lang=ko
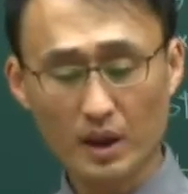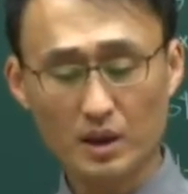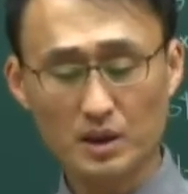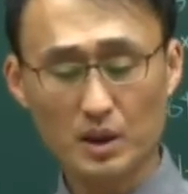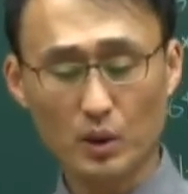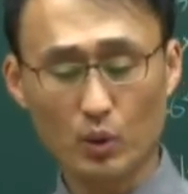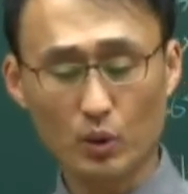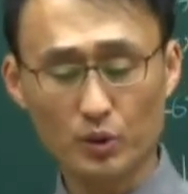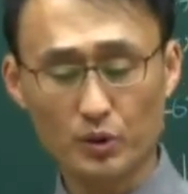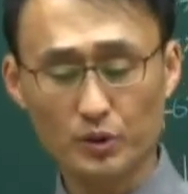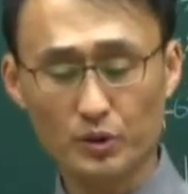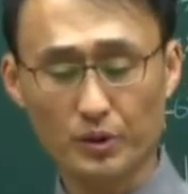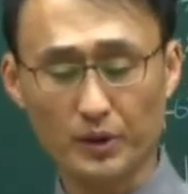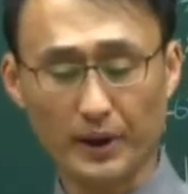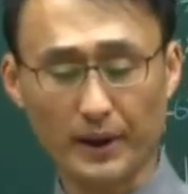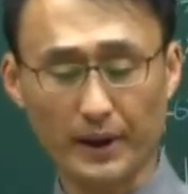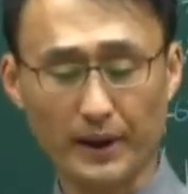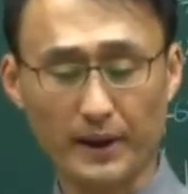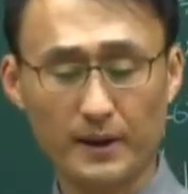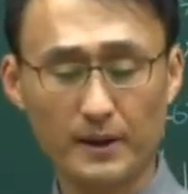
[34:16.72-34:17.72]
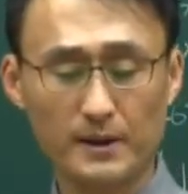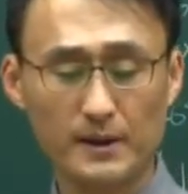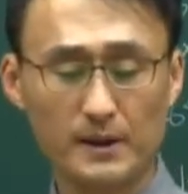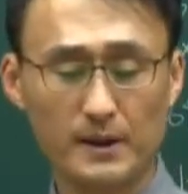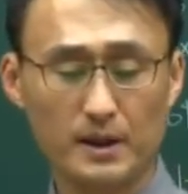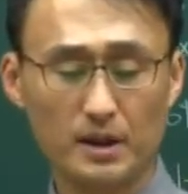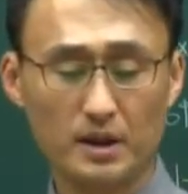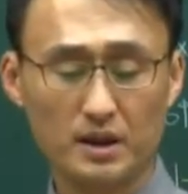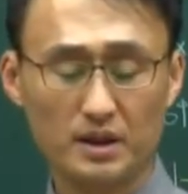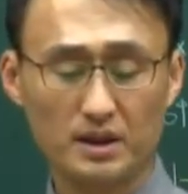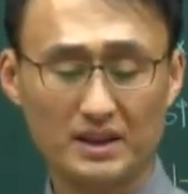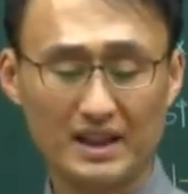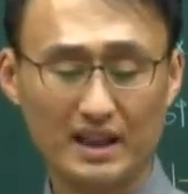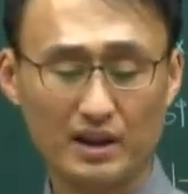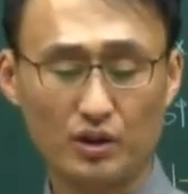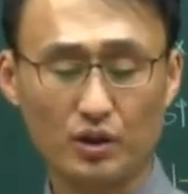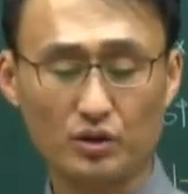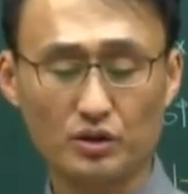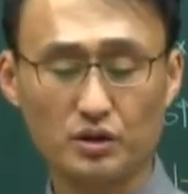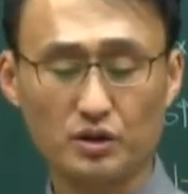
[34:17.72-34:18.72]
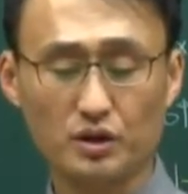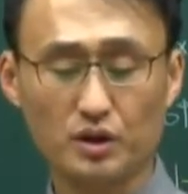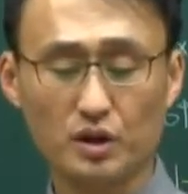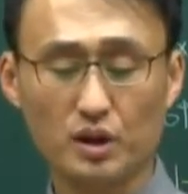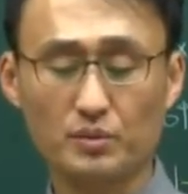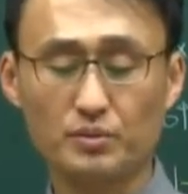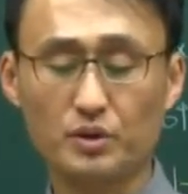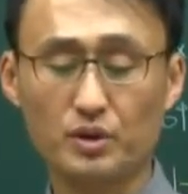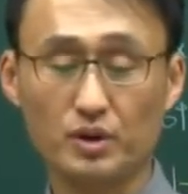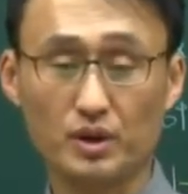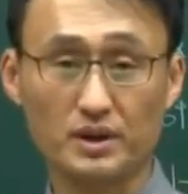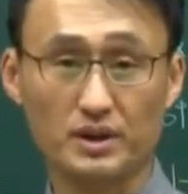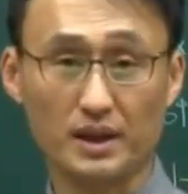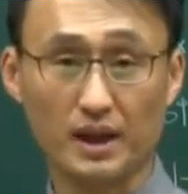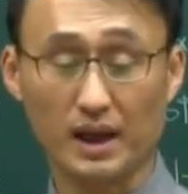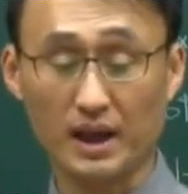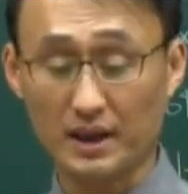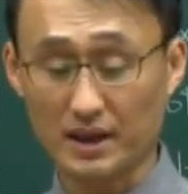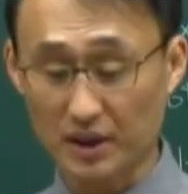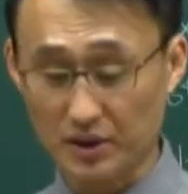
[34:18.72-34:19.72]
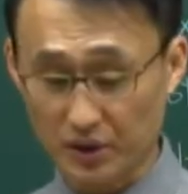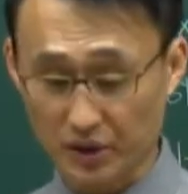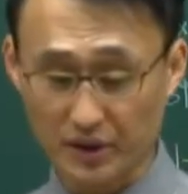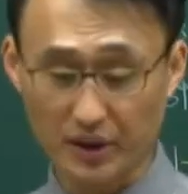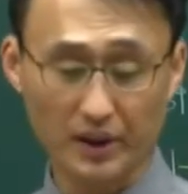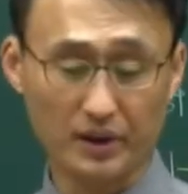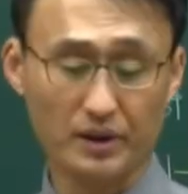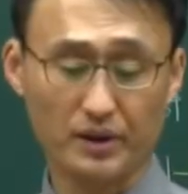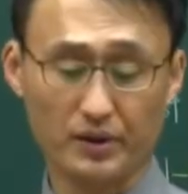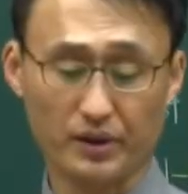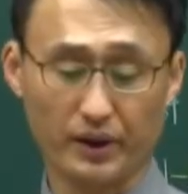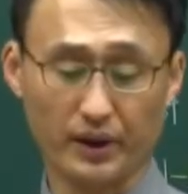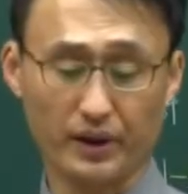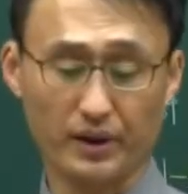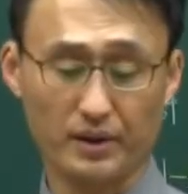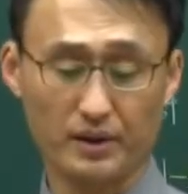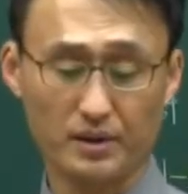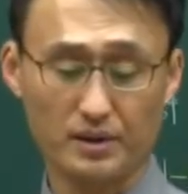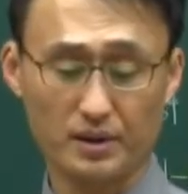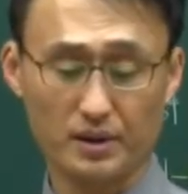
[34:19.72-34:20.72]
자 오른쪽에 자격 취소 서분권자 아까 다 정리했던 거예요.